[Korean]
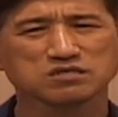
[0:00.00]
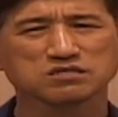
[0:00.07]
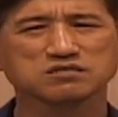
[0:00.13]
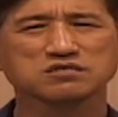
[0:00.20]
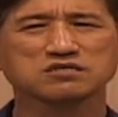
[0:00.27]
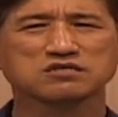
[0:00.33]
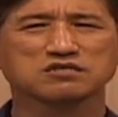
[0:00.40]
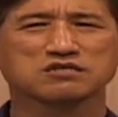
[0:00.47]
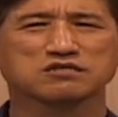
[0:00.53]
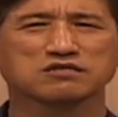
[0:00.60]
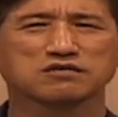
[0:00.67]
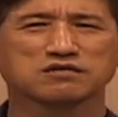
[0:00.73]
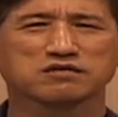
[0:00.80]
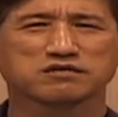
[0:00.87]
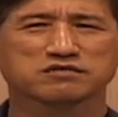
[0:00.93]
이,
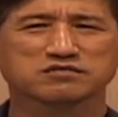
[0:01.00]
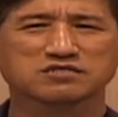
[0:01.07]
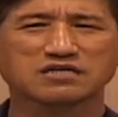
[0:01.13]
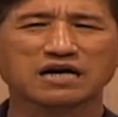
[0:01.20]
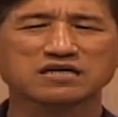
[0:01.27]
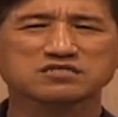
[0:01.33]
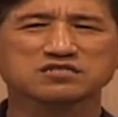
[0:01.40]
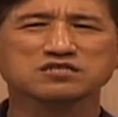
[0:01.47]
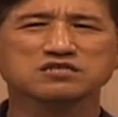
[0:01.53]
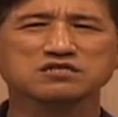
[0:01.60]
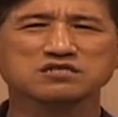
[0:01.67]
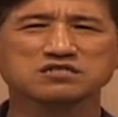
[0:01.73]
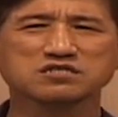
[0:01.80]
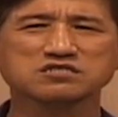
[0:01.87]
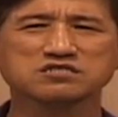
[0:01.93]

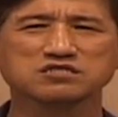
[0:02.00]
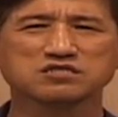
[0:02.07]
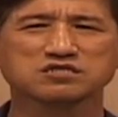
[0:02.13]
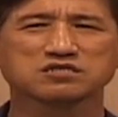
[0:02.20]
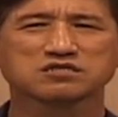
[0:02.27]
차선은